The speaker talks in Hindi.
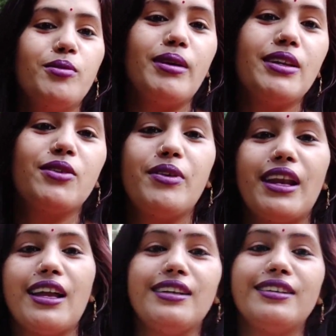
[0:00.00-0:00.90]
मैं तो
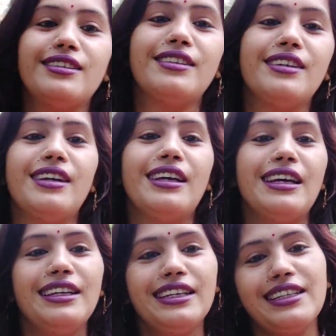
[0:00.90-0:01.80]
फ़िलहाल
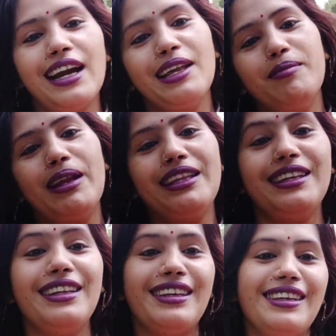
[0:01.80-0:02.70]
ये साड़ी मेरी
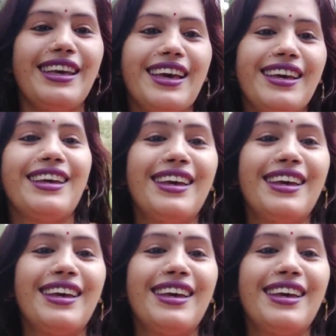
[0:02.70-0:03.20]
दीदी की है